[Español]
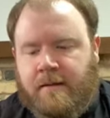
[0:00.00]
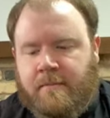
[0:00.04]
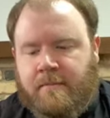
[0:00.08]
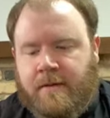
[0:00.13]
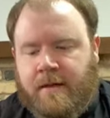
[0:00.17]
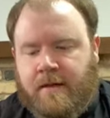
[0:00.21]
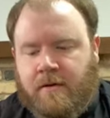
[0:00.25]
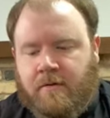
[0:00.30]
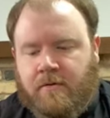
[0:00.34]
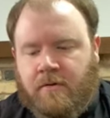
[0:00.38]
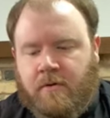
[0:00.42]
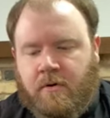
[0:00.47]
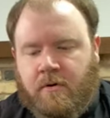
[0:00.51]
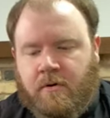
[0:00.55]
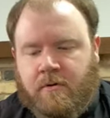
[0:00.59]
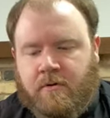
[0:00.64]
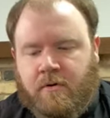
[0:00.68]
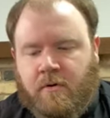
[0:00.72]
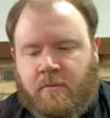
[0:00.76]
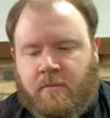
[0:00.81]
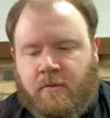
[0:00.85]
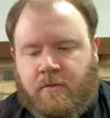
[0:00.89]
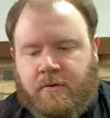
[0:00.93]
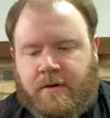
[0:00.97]
pero no
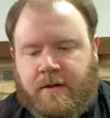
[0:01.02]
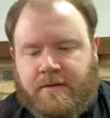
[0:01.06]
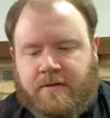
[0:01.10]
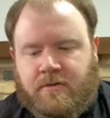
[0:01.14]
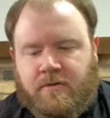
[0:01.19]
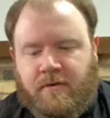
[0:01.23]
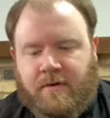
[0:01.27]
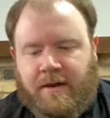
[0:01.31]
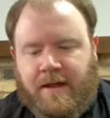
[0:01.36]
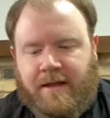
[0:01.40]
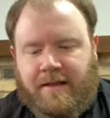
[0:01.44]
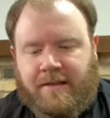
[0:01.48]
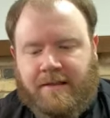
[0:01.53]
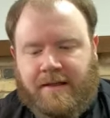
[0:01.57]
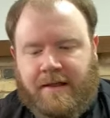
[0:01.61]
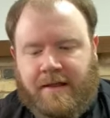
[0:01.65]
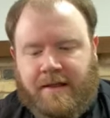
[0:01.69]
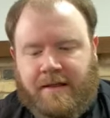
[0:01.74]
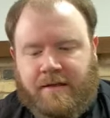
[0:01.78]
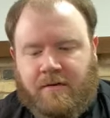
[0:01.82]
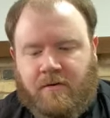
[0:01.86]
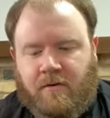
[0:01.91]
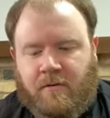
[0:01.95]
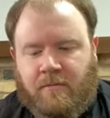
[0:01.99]
como una historia
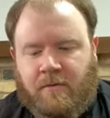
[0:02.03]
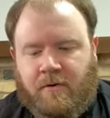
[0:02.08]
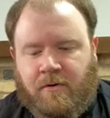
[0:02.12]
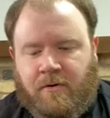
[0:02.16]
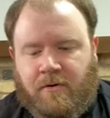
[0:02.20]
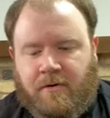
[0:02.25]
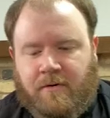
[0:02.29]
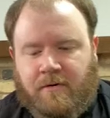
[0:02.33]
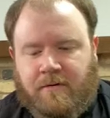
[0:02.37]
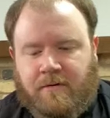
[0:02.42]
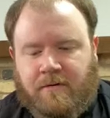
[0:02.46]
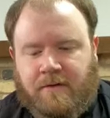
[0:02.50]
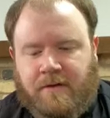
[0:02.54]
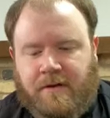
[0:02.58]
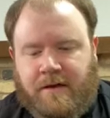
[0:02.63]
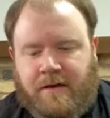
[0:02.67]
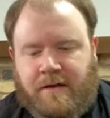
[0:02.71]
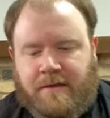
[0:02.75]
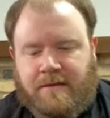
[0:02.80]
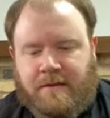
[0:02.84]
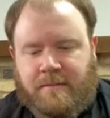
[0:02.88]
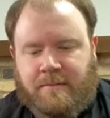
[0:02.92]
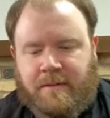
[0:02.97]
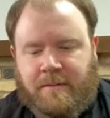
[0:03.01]
de como
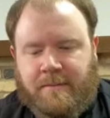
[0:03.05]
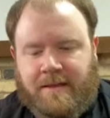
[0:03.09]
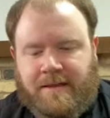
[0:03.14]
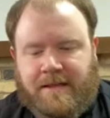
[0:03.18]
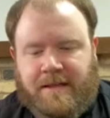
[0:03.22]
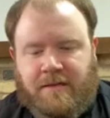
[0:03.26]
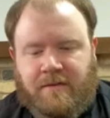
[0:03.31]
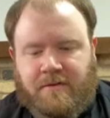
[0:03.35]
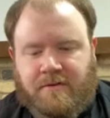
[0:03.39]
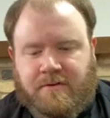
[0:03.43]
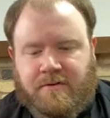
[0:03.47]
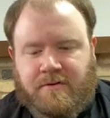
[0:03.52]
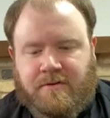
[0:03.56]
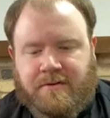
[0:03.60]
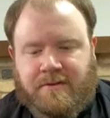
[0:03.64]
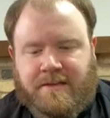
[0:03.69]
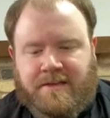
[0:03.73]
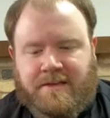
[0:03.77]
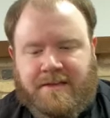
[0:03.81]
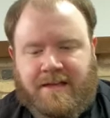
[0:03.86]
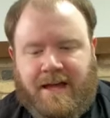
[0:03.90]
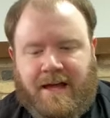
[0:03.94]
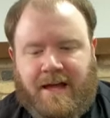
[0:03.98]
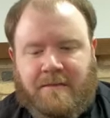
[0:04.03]
simplemente las
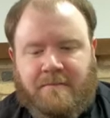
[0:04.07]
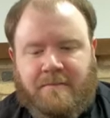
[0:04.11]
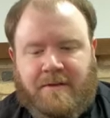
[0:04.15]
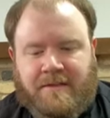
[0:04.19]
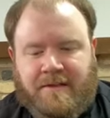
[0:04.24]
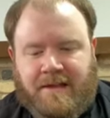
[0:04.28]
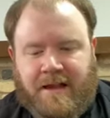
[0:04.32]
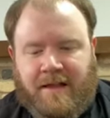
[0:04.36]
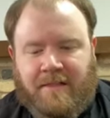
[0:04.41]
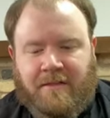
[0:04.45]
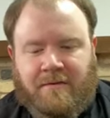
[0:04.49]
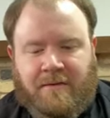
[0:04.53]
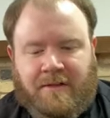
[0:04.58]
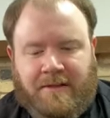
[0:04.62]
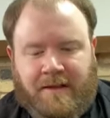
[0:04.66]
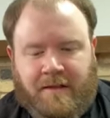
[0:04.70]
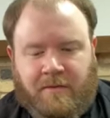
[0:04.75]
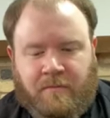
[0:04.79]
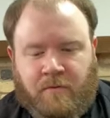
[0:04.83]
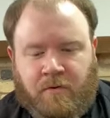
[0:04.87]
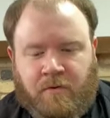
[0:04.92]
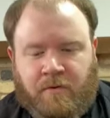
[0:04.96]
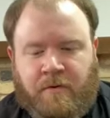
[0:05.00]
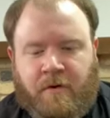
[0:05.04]
cosas que han pasado en el
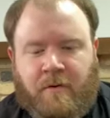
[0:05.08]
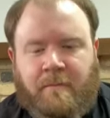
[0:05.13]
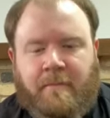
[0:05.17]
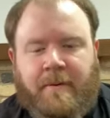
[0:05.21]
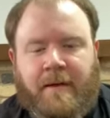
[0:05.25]
mundo,